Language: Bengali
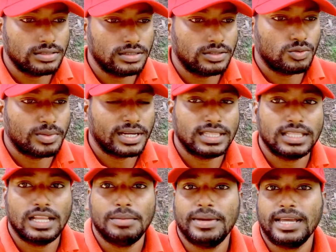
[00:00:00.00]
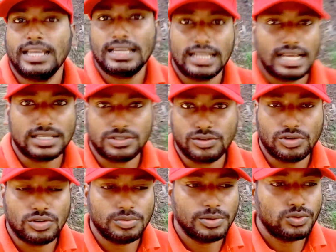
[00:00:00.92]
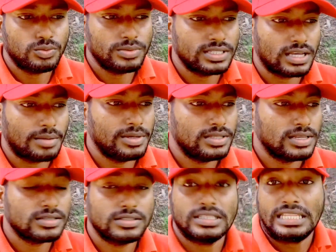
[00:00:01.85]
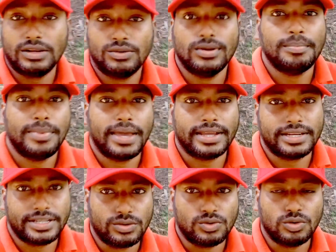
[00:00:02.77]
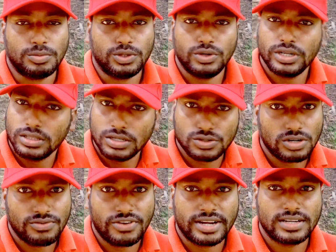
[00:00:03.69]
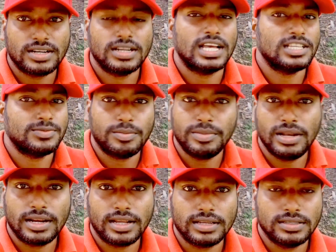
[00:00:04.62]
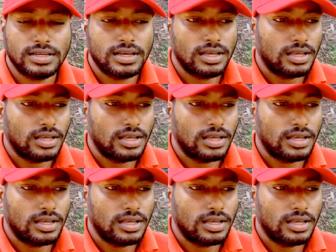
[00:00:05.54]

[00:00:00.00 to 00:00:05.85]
যে তোমাকে তেল প্যাকিংয়ের কাজ দেওয়া হবে তুমি যাবে জাস্ট তেলগুলো প্যাকেটিং করবে তো এটা তো আসলে ফ্যাক্টরির কাজ বা মিলের কাজ